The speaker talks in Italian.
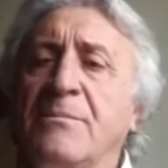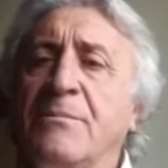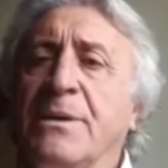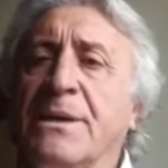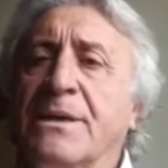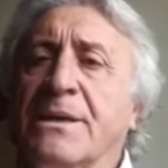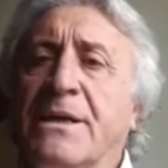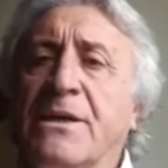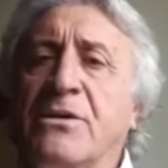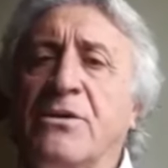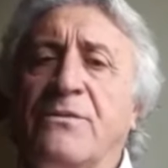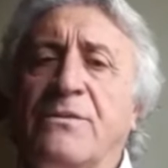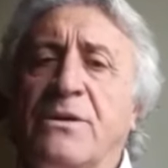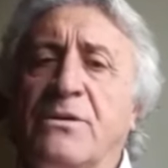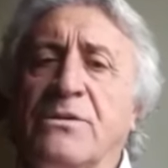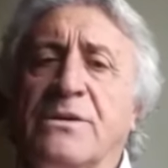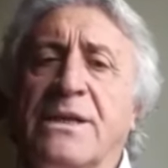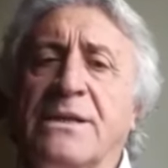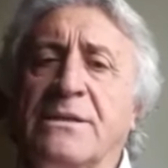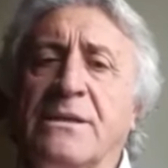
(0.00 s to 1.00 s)
perché non
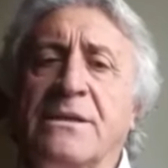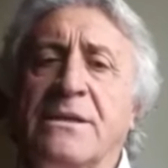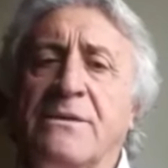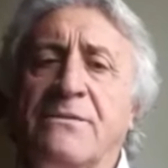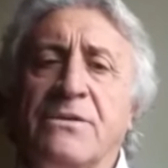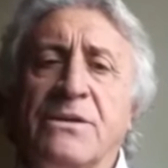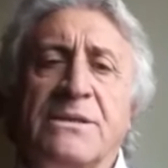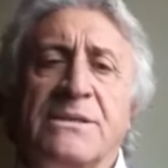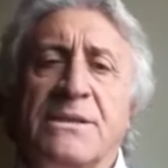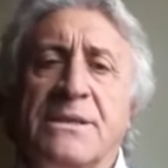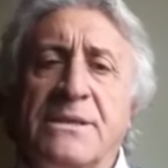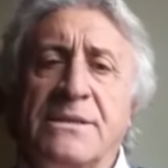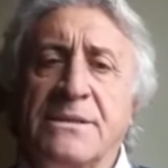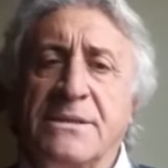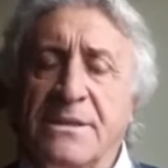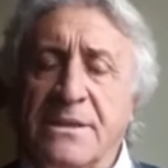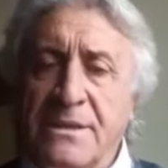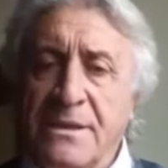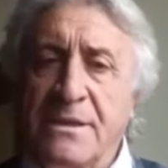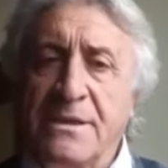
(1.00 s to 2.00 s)
valutate da voi
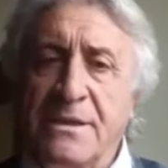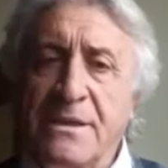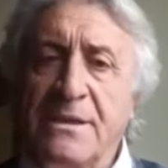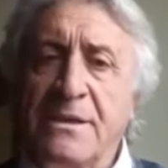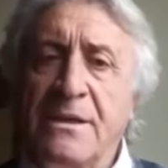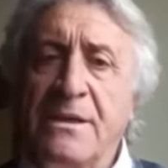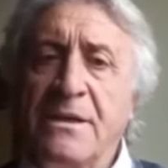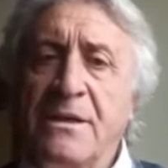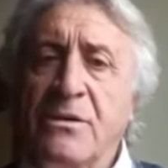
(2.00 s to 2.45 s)
stessi